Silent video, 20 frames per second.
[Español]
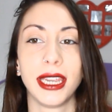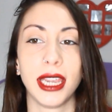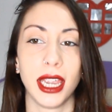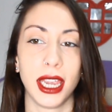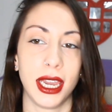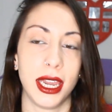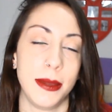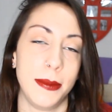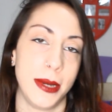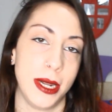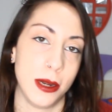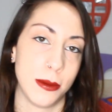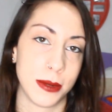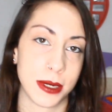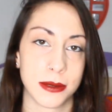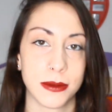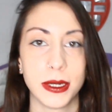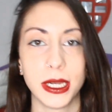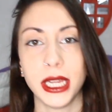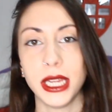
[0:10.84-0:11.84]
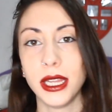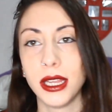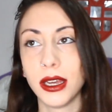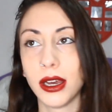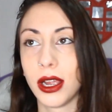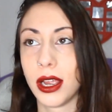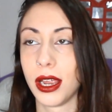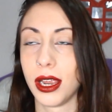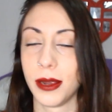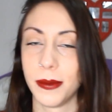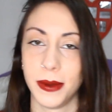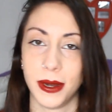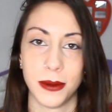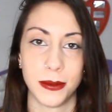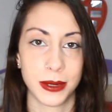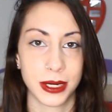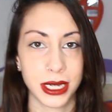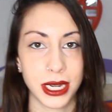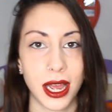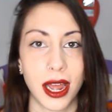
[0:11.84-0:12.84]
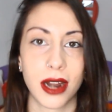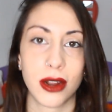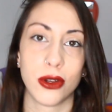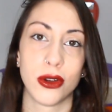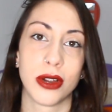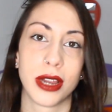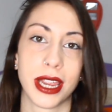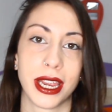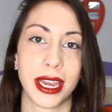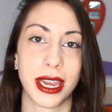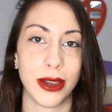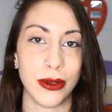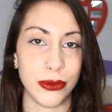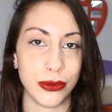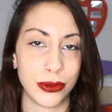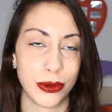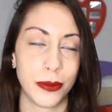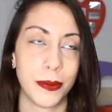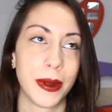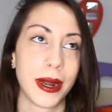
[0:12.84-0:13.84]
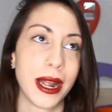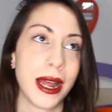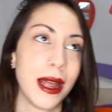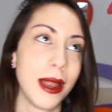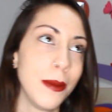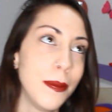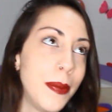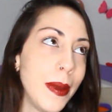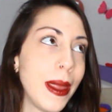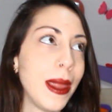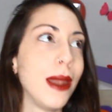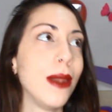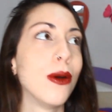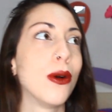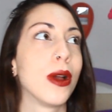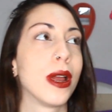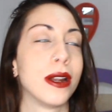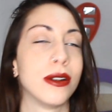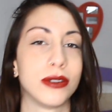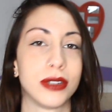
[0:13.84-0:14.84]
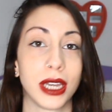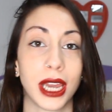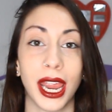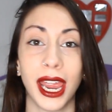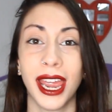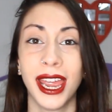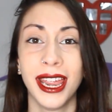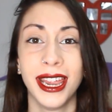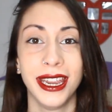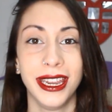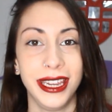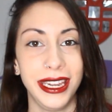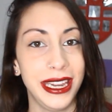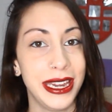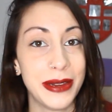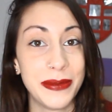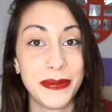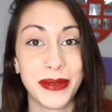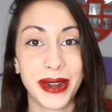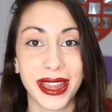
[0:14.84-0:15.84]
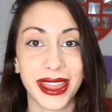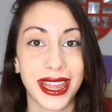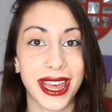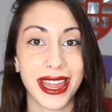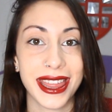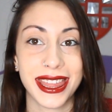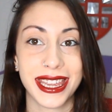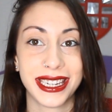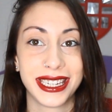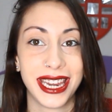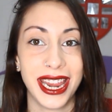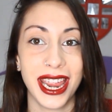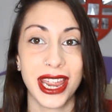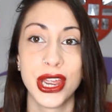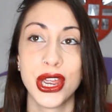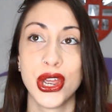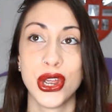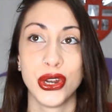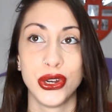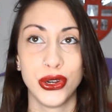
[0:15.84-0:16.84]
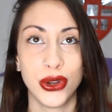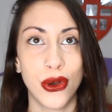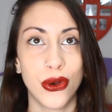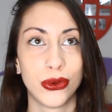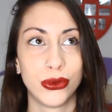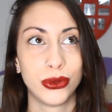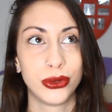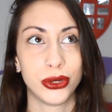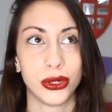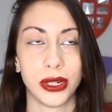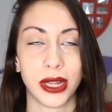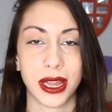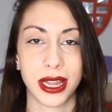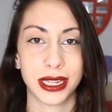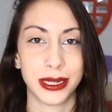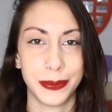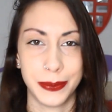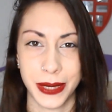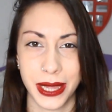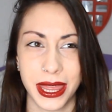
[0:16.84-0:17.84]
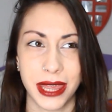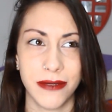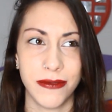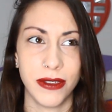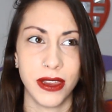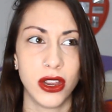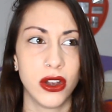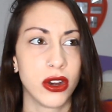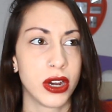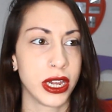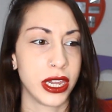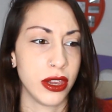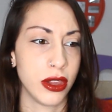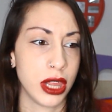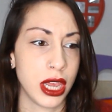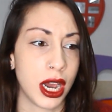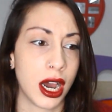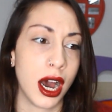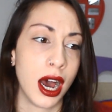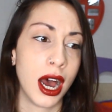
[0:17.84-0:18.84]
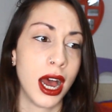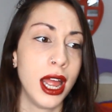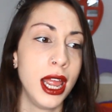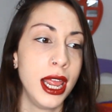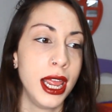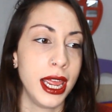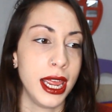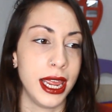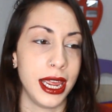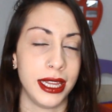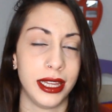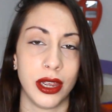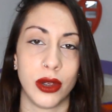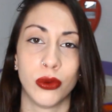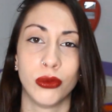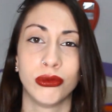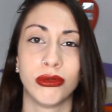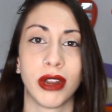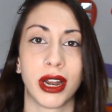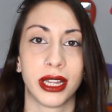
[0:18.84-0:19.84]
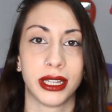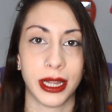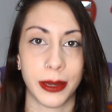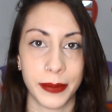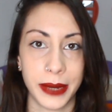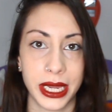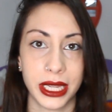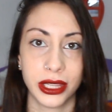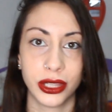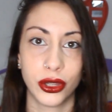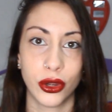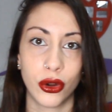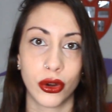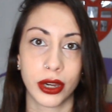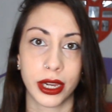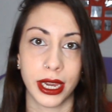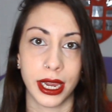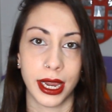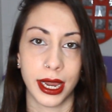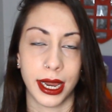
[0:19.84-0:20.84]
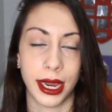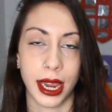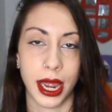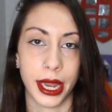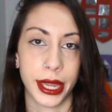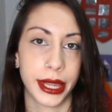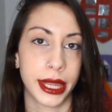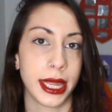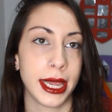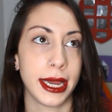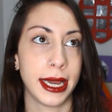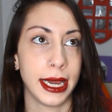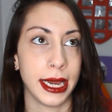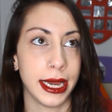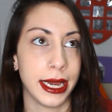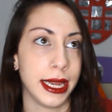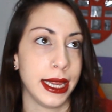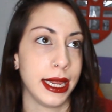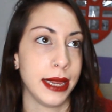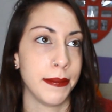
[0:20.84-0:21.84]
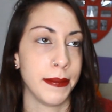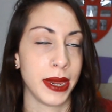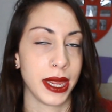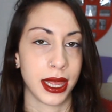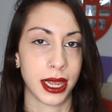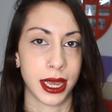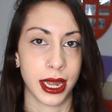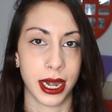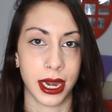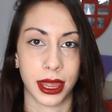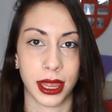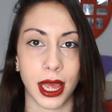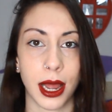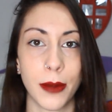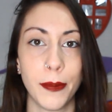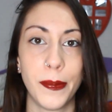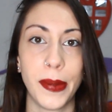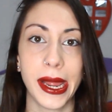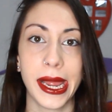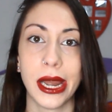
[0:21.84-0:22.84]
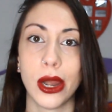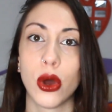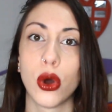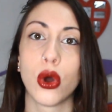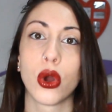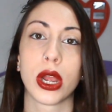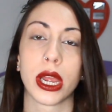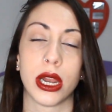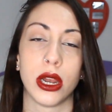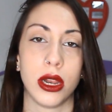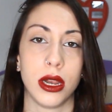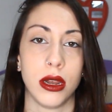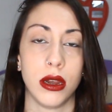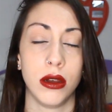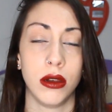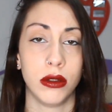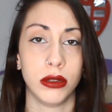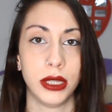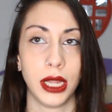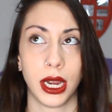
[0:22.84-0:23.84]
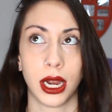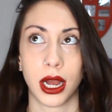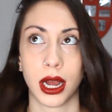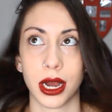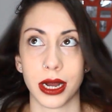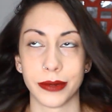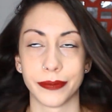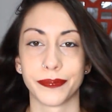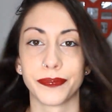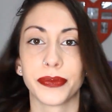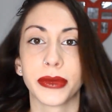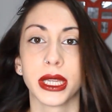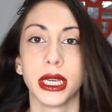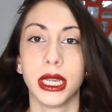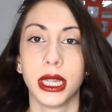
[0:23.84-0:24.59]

que qué pelo más bonita, que qué pelo más largo, que uso para el pelo, que no sé qué. Y en verdad es que no uso nada específico que yo diga, eh, tengo un tratamiento que hace que me crezca el pelo, que lo tenga